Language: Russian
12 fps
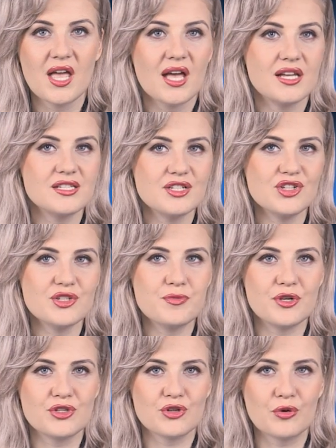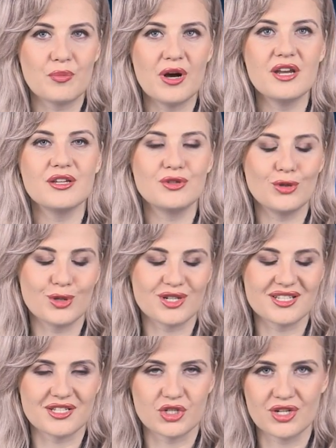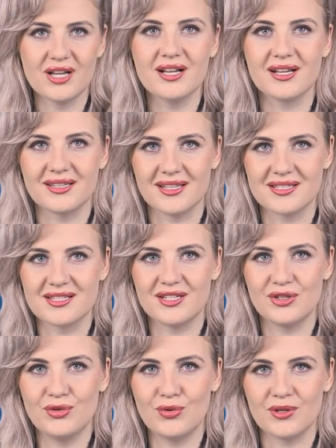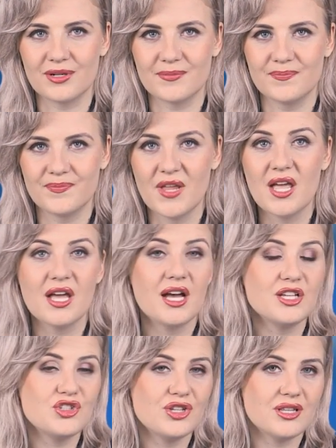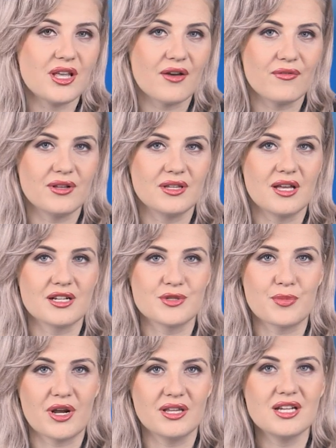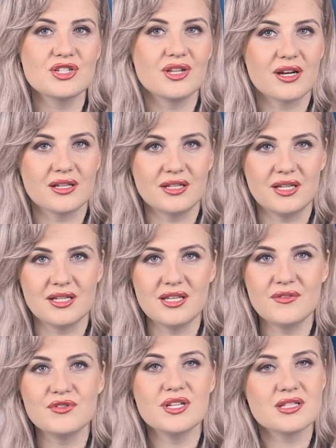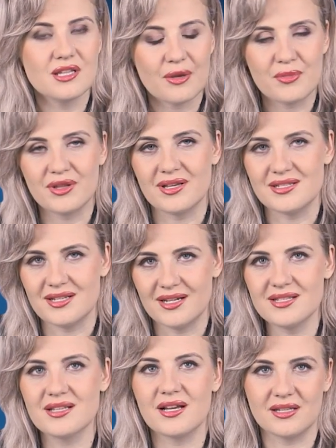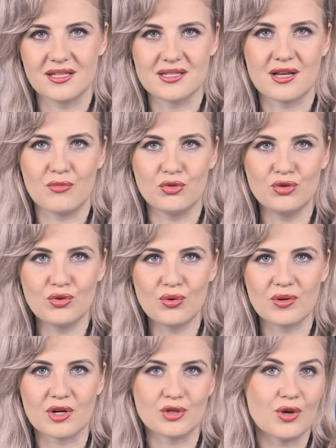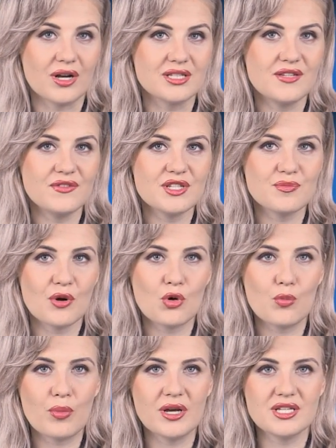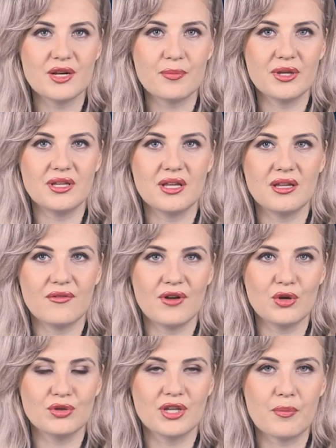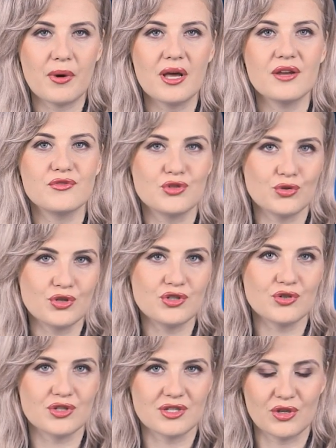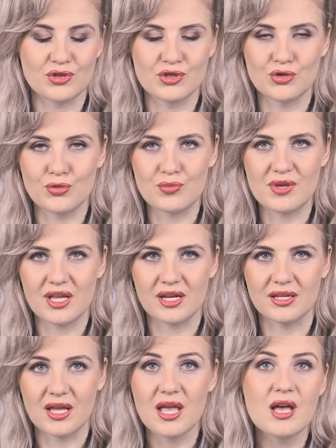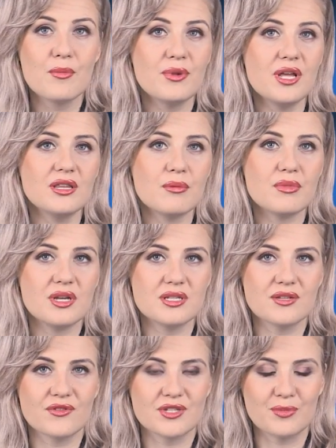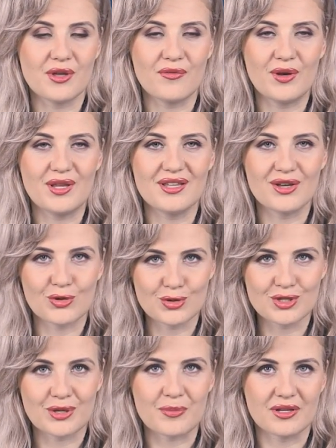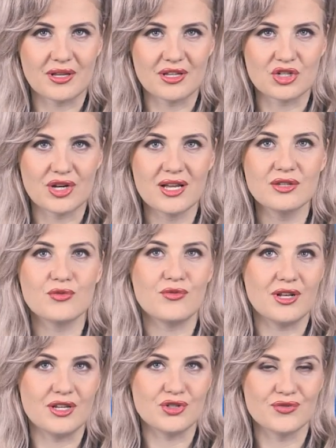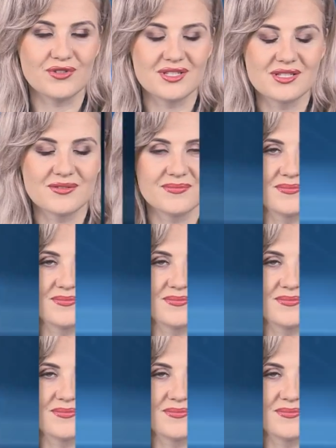А сейчас перейдем к паре доллар США – канадский доллар. Очередная волна распродаж на рынке нефти ослабила интерес к канадскому доллару, но активность покупателей по данной валютной паре все еще остается умеренной. При этом риск возобновления роста продолжает увеличиваться.